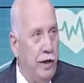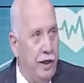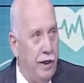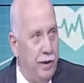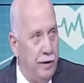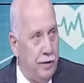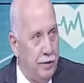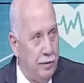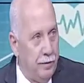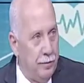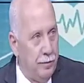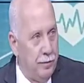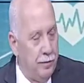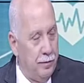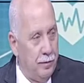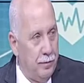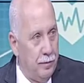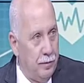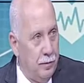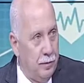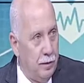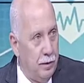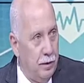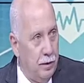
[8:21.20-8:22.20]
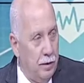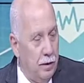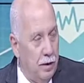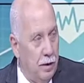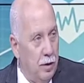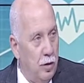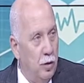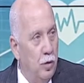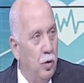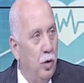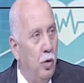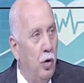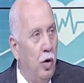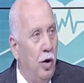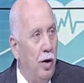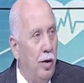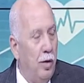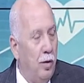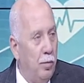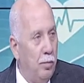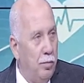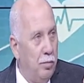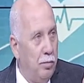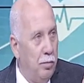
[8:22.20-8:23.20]
نوعين حلو
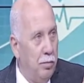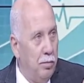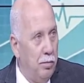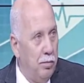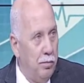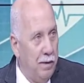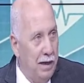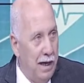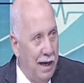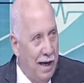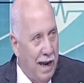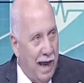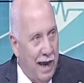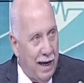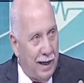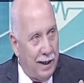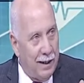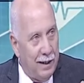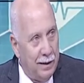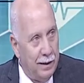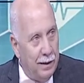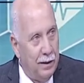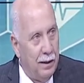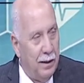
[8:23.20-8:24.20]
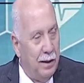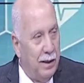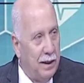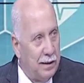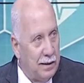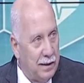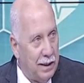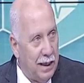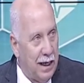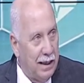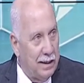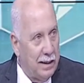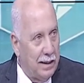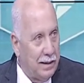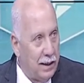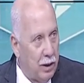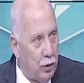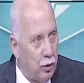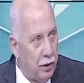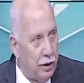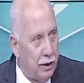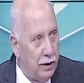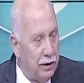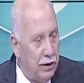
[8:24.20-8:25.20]
نوع من الاكل الناس اللي قاعده
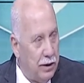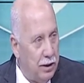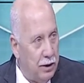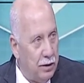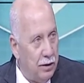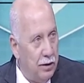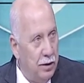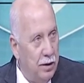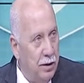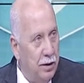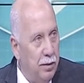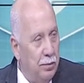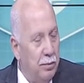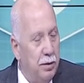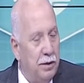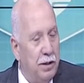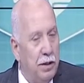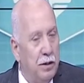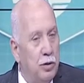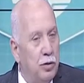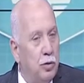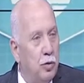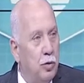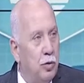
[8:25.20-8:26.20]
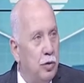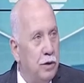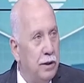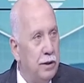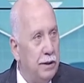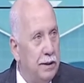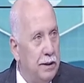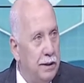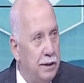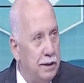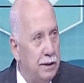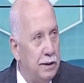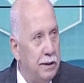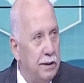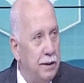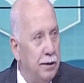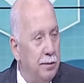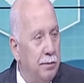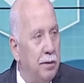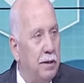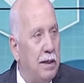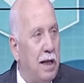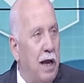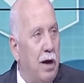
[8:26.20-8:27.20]
تاكل كتير مم. بتدي دهون كتير
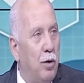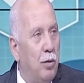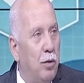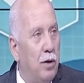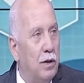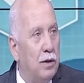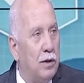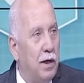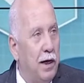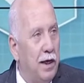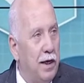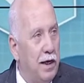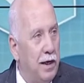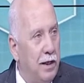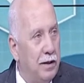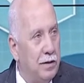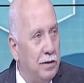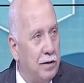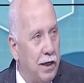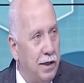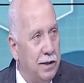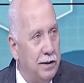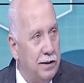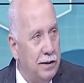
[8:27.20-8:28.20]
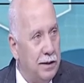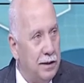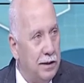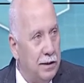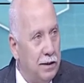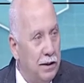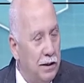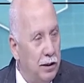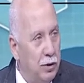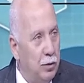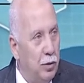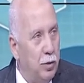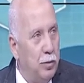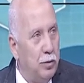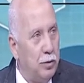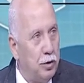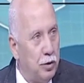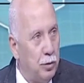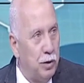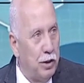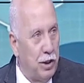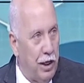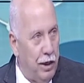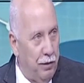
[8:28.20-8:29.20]
بتحول ترايجلسرايدز كتير
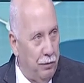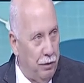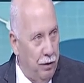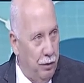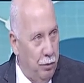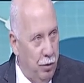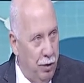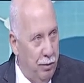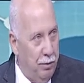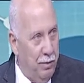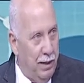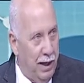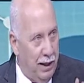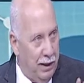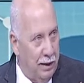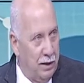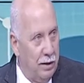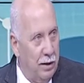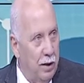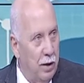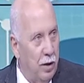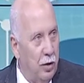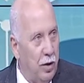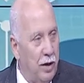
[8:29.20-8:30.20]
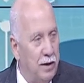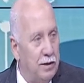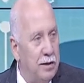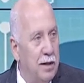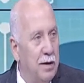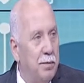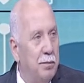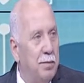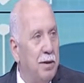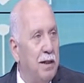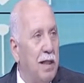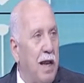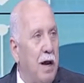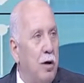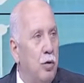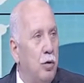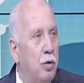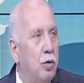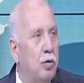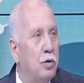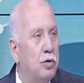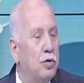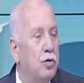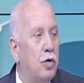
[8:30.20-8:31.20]
ومش مش عارف ايه المهم يعني كويس
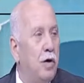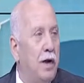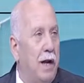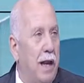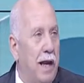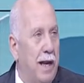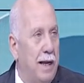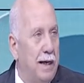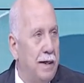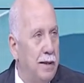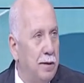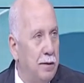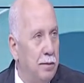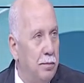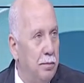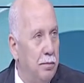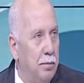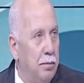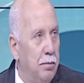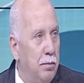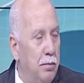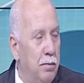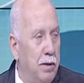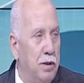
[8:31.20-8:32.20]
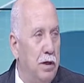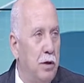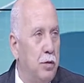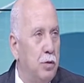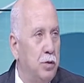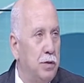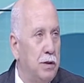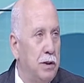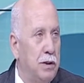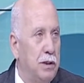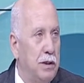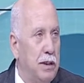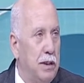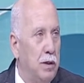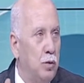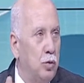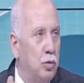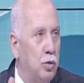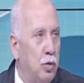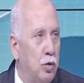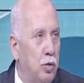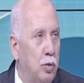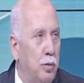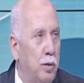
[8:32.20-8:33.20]
بتحول الكوليسترول عادي
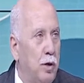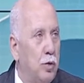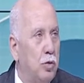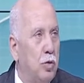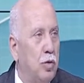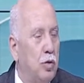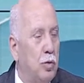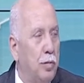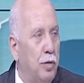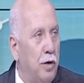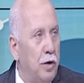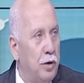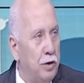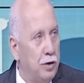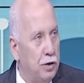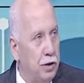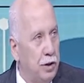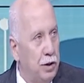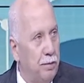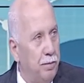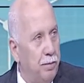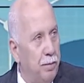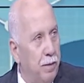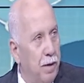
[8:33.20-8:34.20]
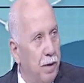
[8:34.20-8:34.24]
260 و300 و320